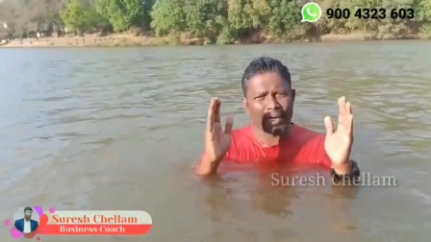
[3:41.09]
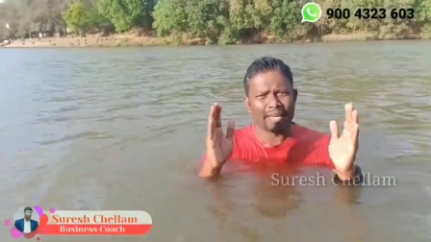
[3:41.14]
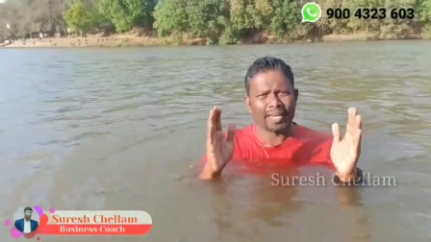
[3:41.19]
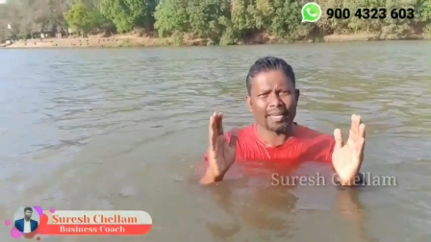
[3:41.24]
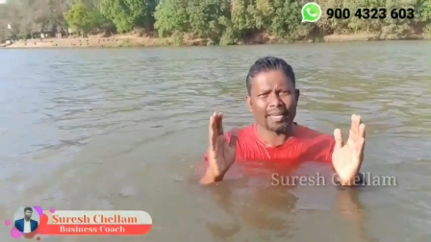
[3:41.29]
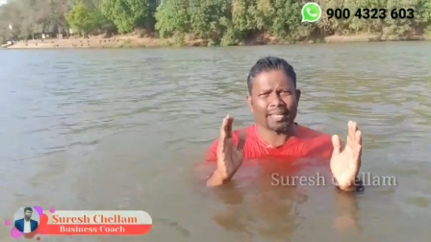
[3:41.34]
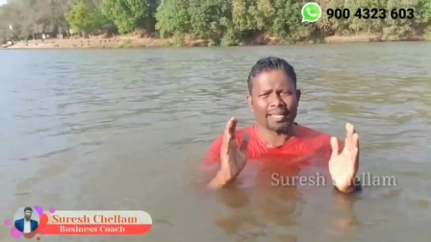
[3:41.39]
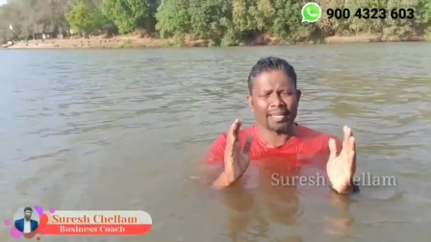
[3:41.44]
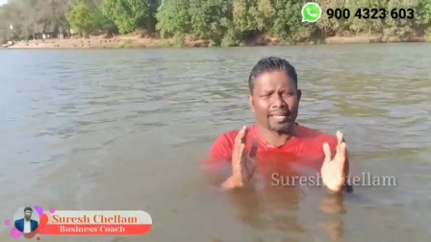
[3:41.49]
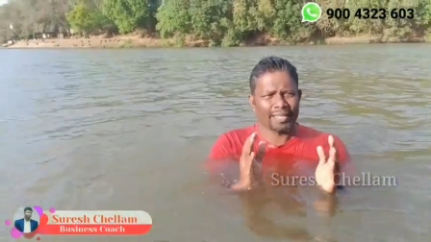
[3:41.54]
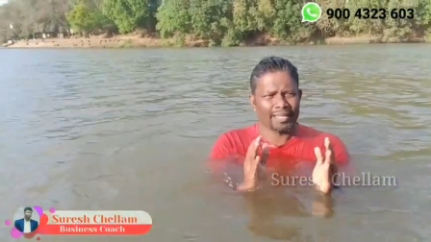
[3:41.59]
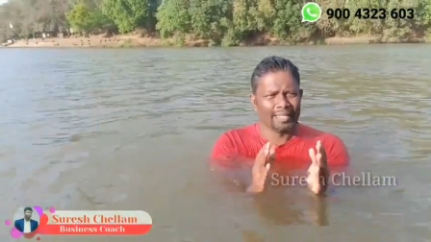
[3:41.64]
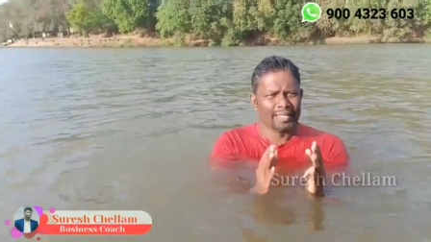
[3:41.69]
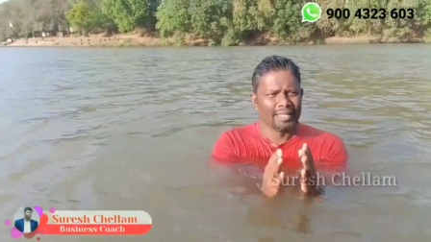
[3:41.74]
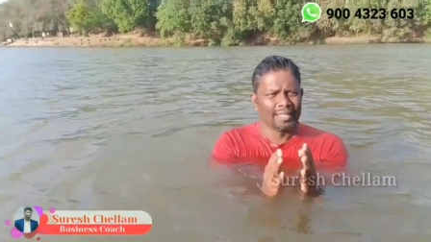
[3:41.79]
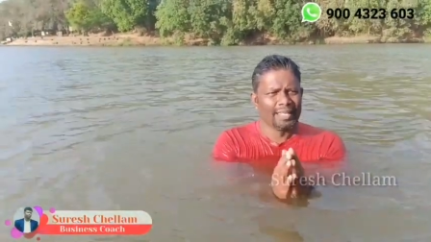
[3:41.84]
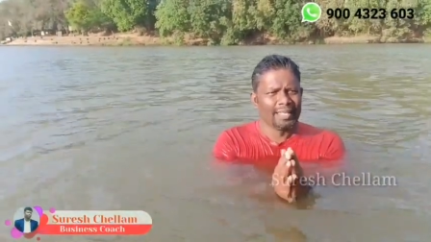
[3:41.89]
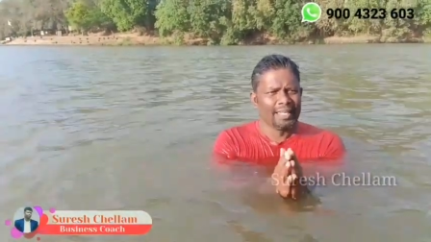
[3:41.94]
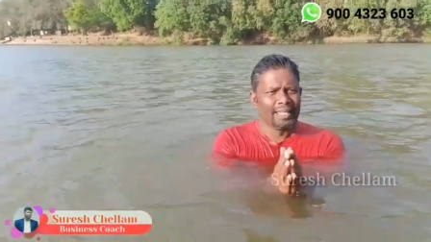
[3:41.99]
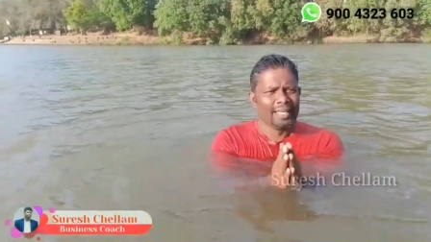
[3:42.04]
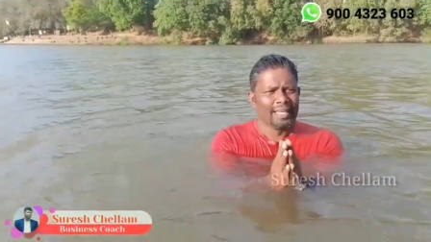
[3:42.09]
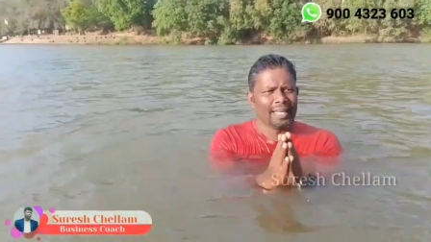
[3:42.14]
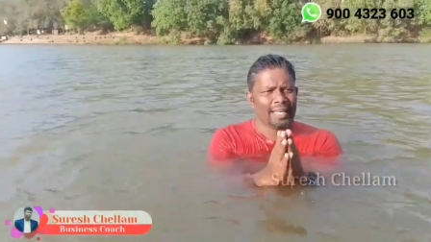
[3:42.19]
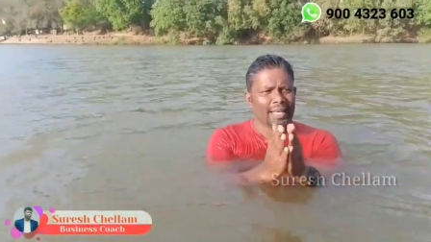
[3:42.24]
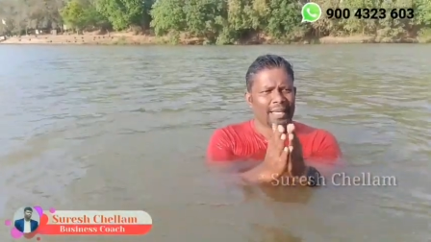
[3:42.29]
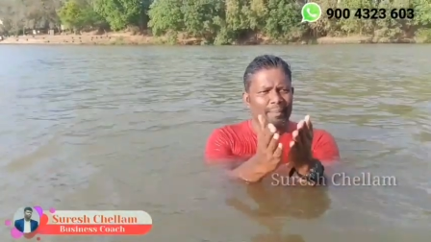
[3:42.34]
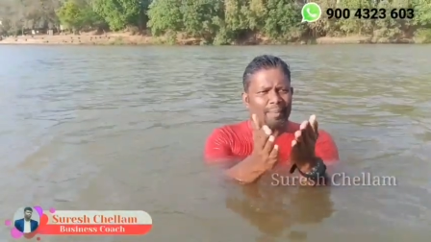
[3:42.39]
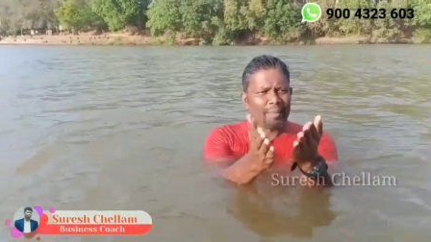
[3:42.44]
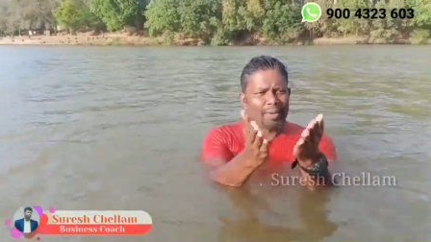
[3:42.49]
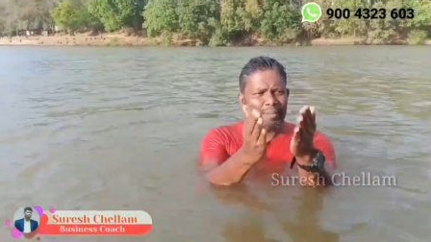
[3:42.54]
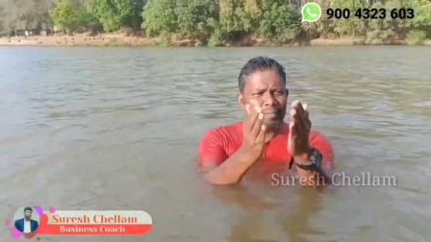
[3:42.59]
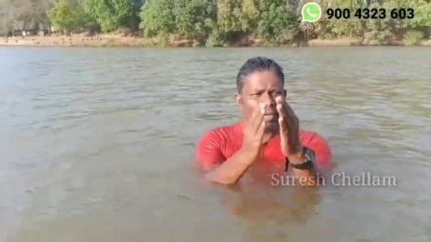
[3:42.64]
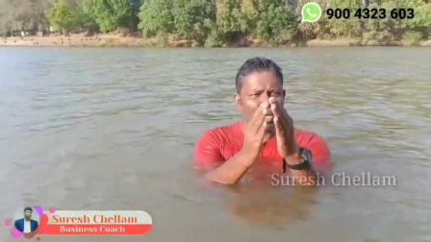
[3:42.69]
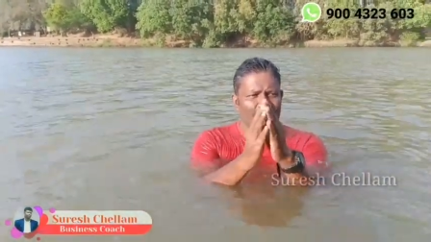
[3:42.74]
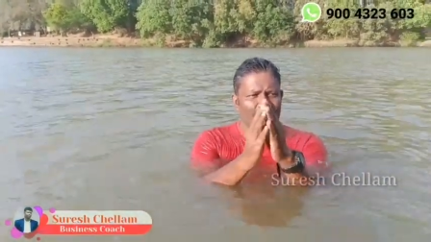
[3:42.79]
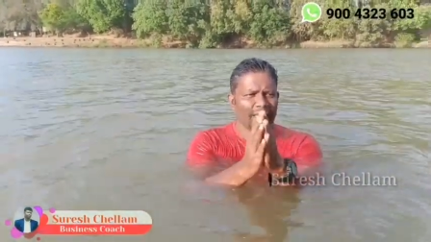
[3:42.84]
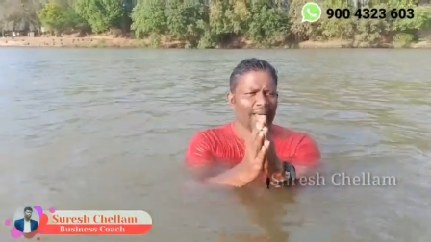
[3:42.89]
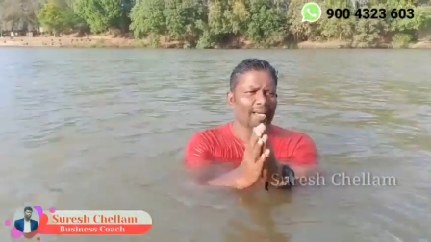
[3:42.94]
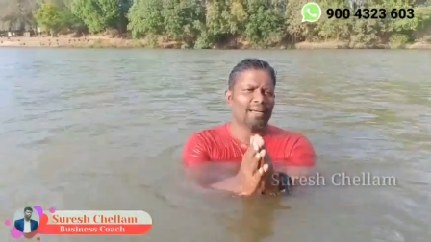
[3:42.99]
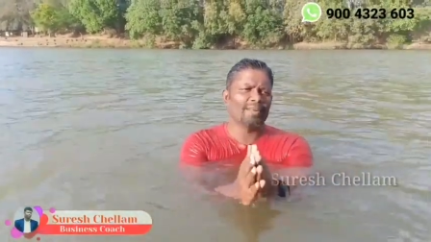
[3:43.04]
பண்ணிக்கிட்டே இருங்க இப்போ நம்ம
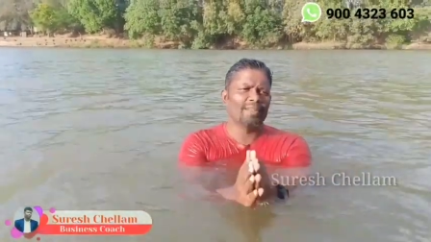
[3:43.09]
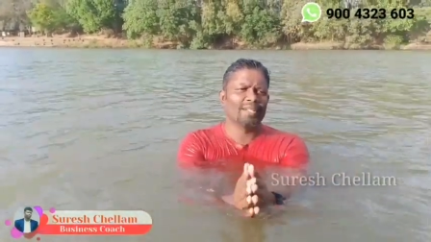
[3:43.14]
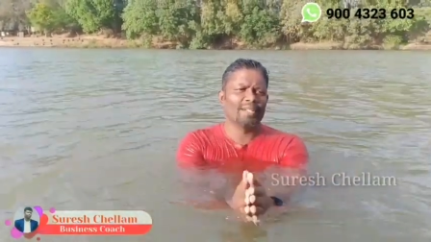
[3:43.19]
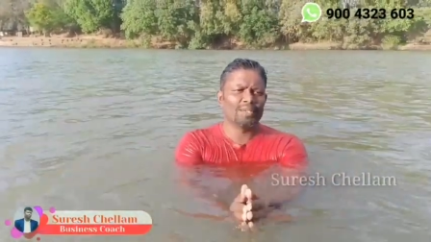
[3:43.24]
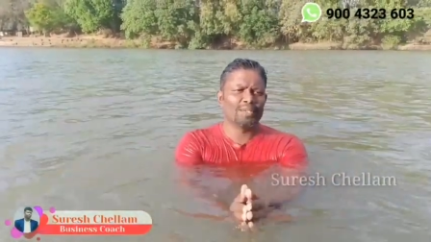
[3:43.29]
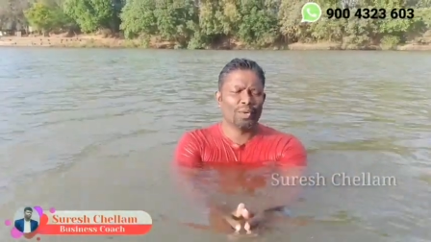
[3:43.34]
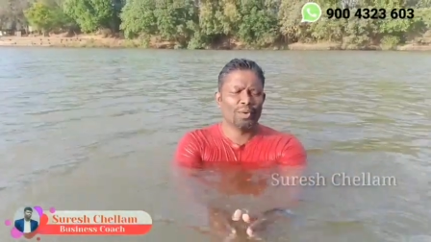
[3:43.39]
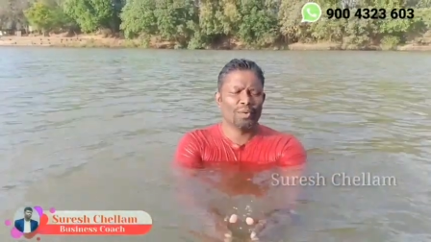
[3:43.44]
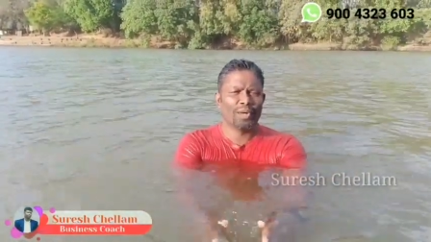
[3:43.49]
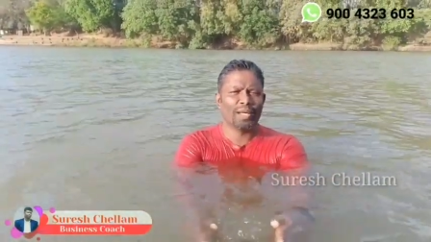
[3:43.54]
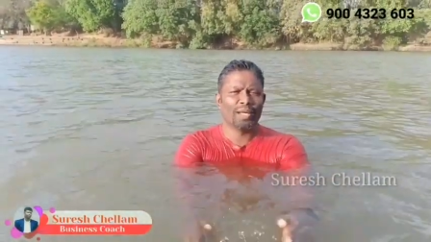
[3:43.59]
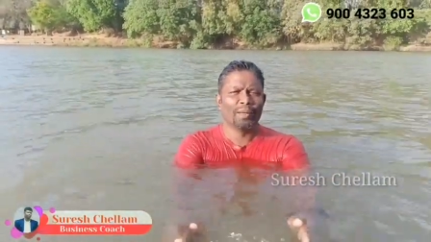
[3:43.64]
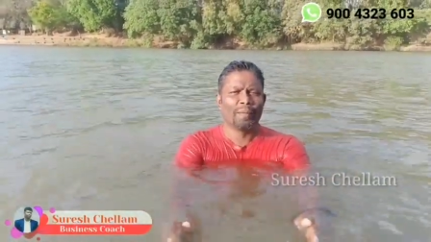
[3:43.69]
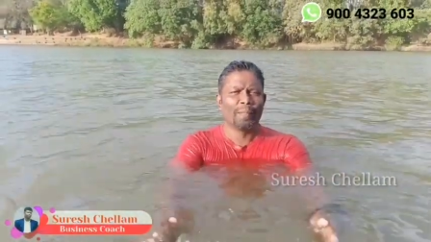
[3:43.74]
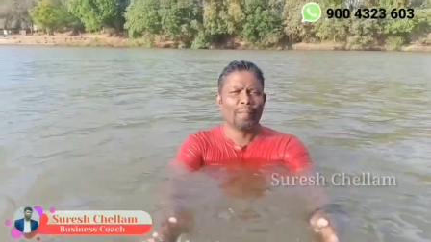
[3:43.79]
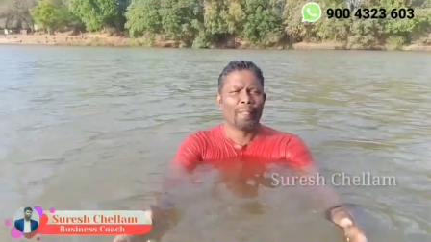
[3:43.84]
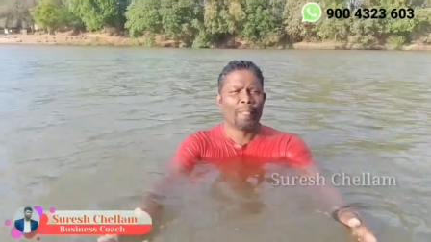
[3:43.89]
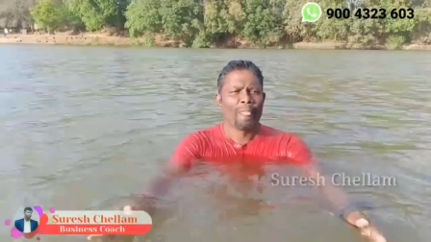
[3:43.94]
ஐயா வந்து சொல்லுவேன்